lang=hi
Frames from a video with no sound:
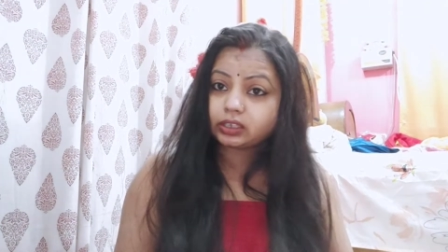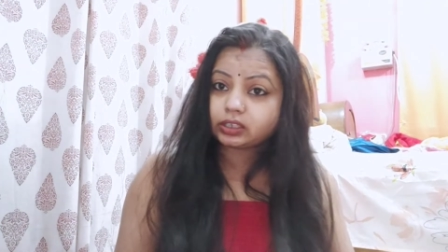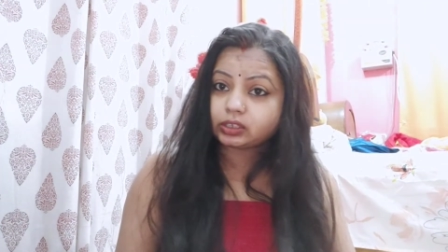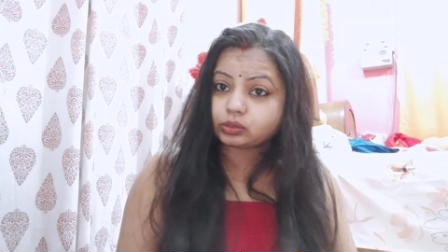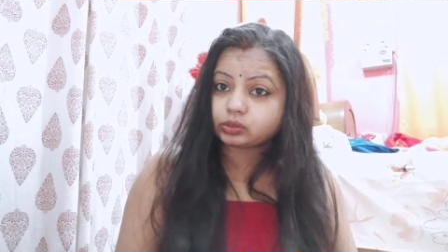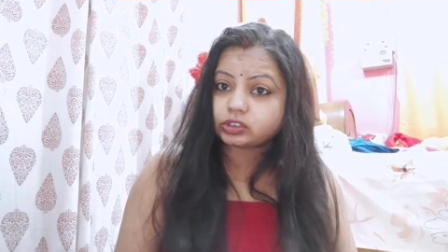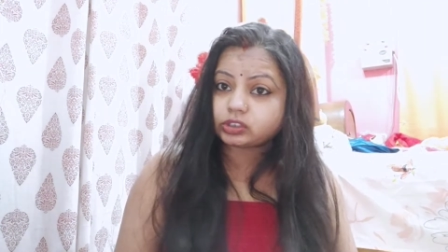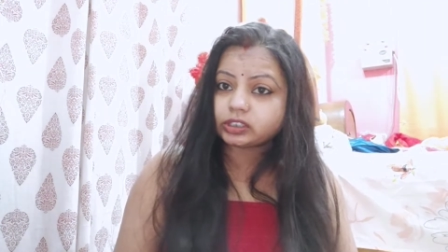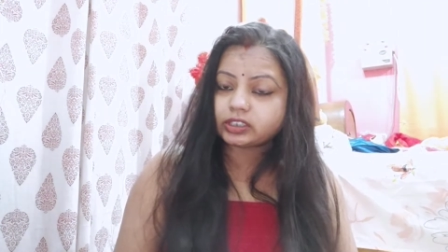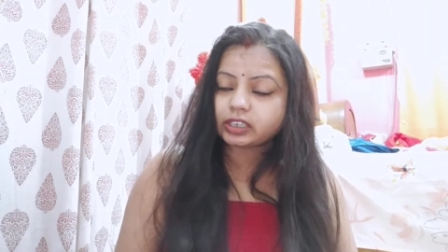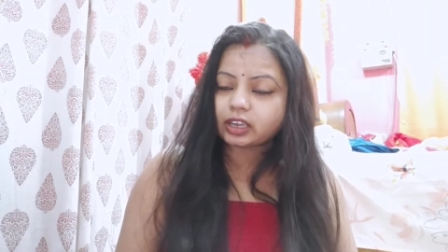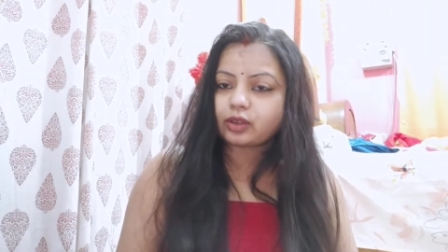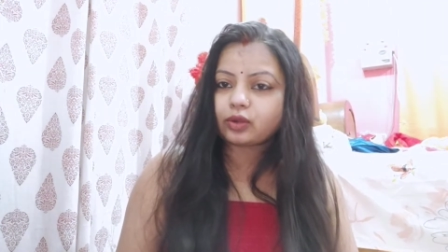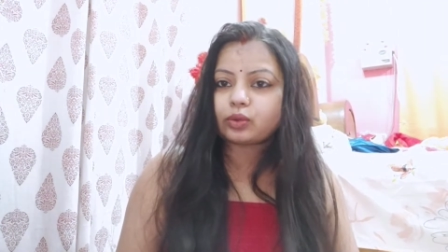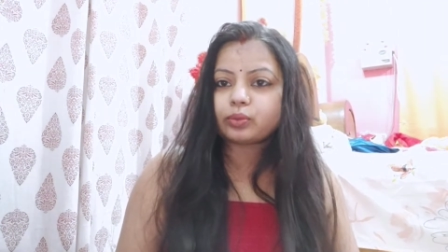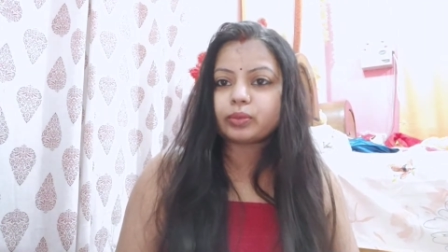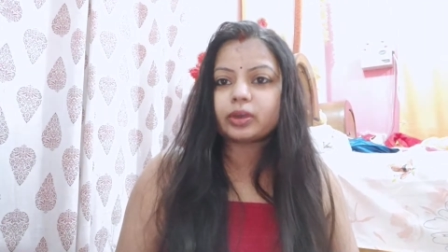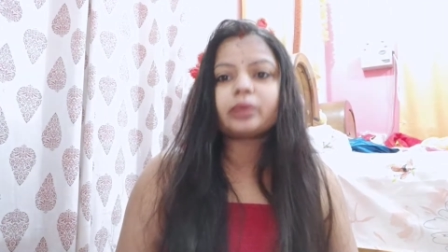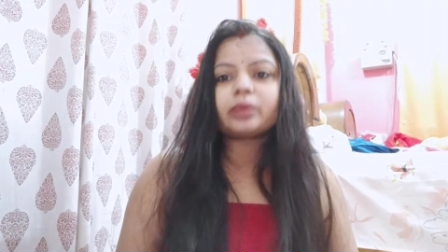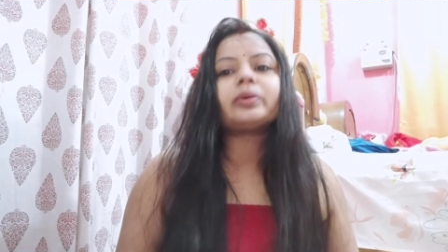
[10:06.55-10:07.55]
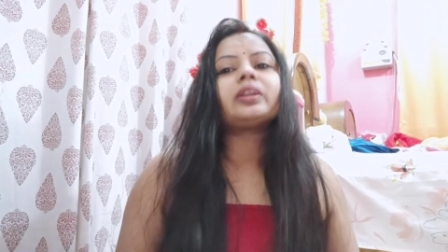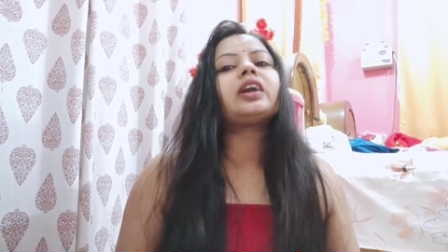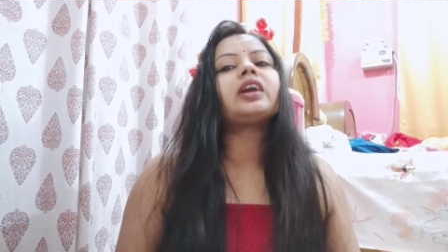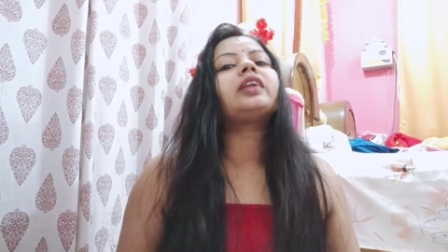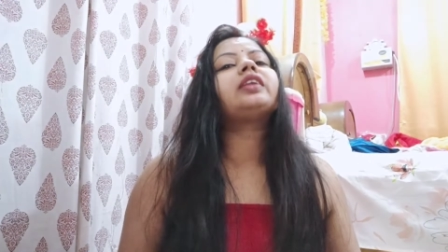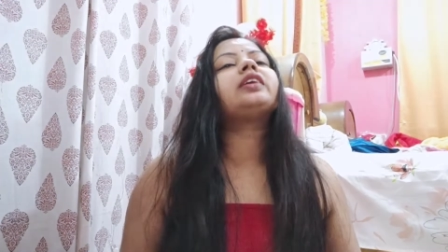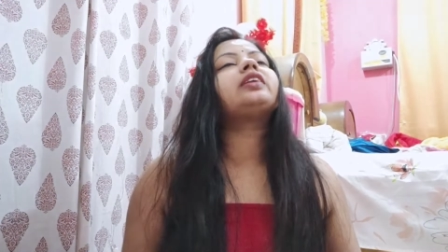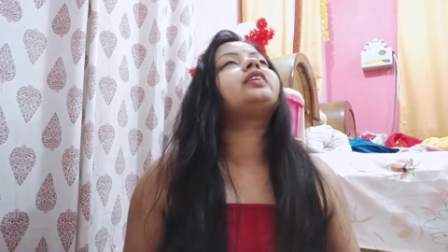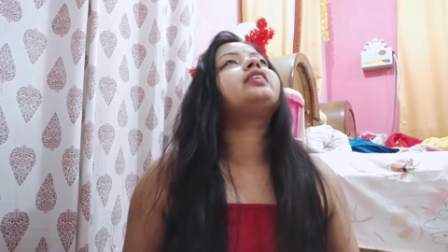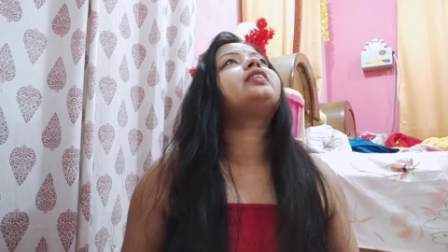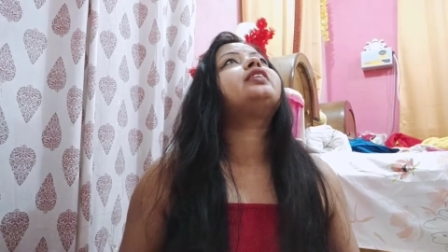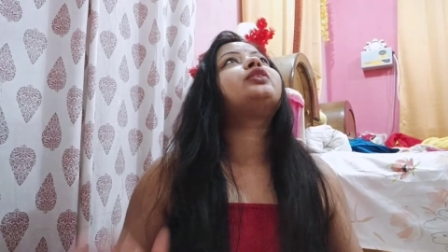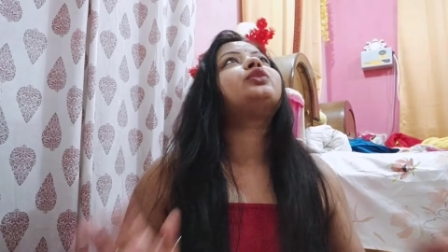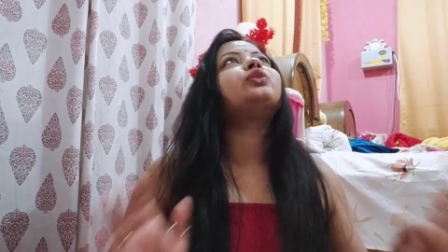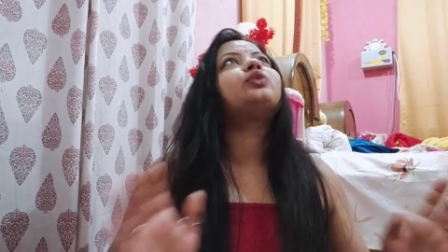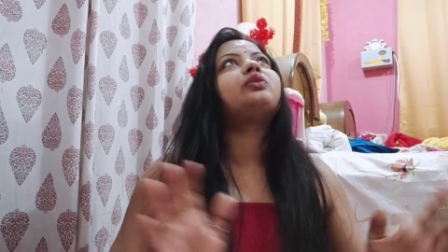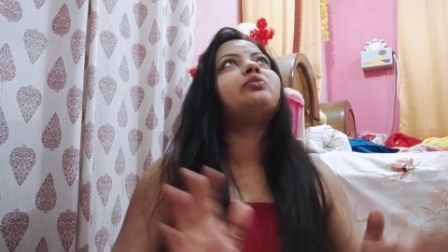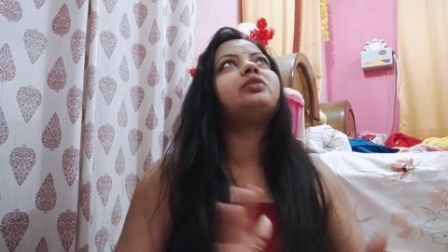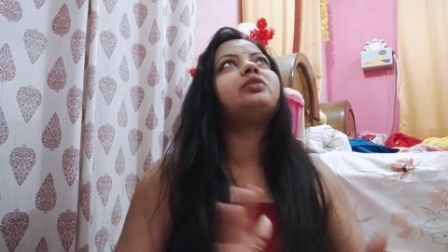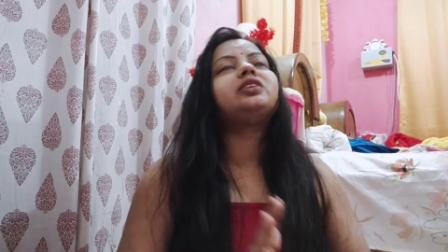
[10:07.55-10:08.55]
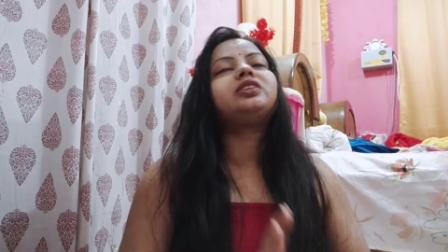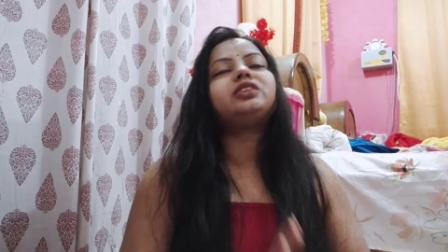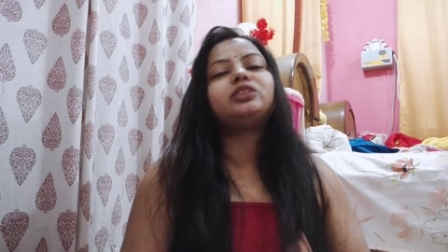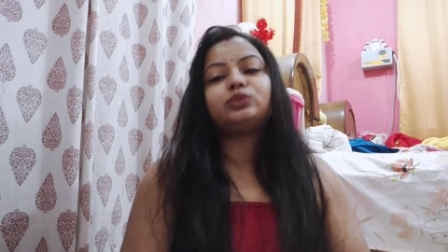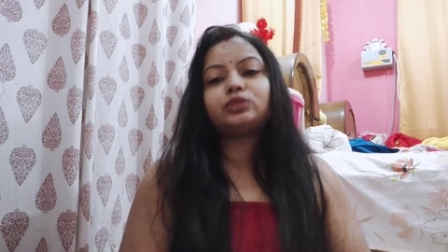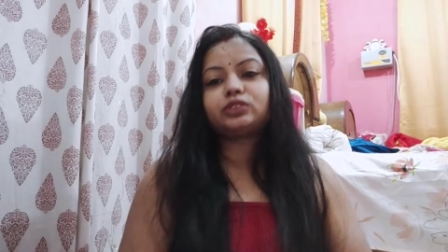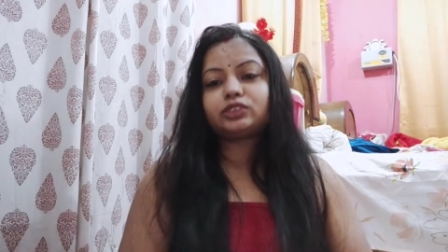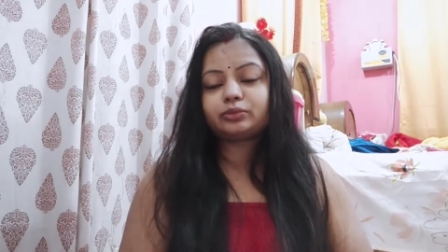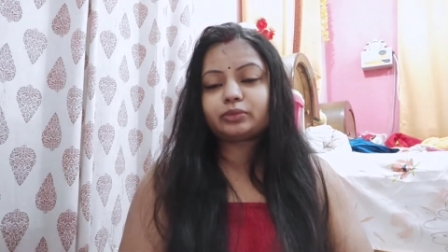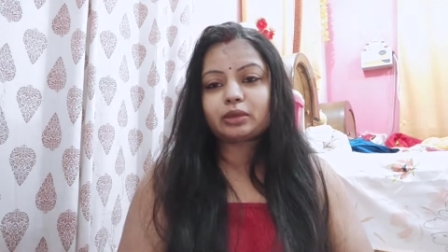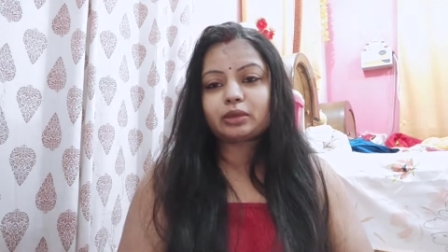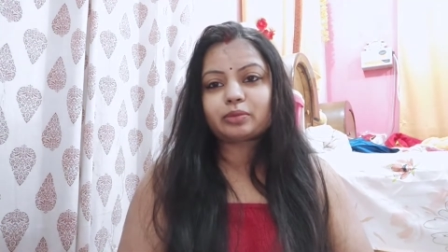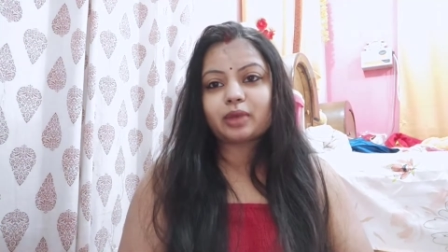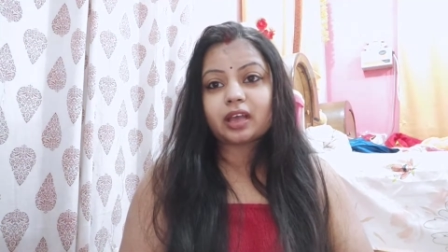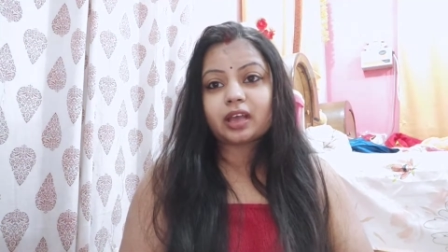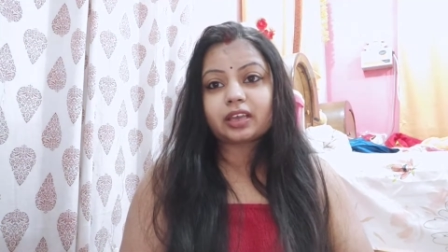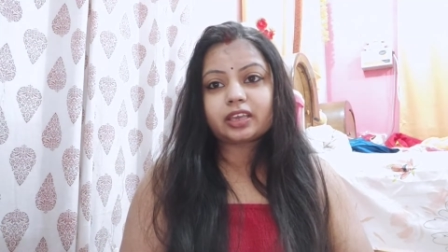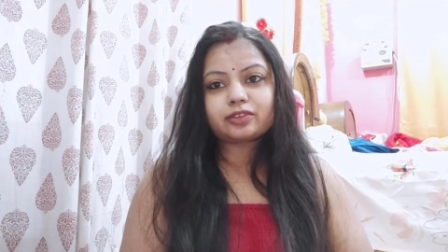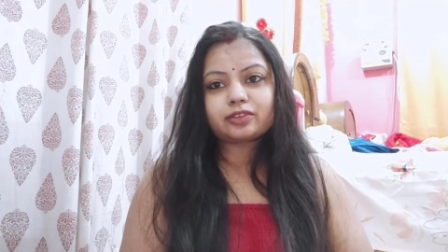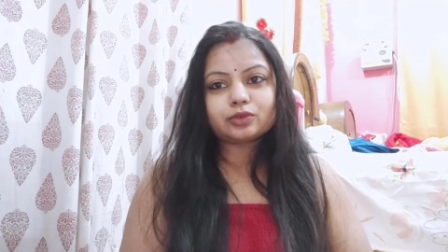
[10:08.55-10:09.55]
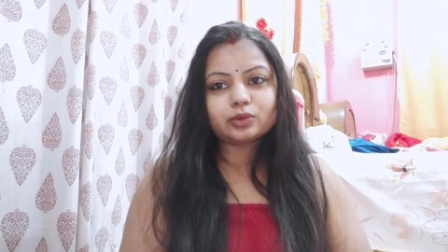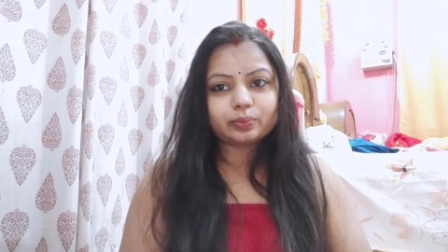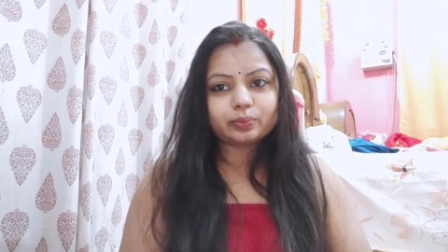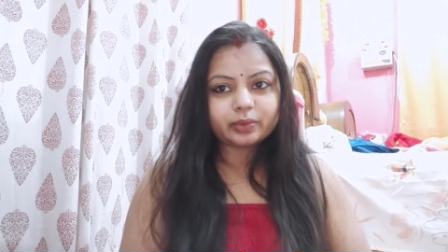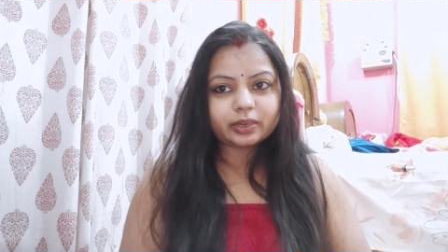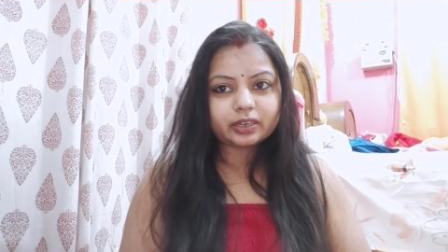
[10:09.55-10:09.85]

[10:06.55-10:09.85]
ट्यूशन का होमवर्क बनाने लगी तो अभी ट्यूशन मैम आ गई वो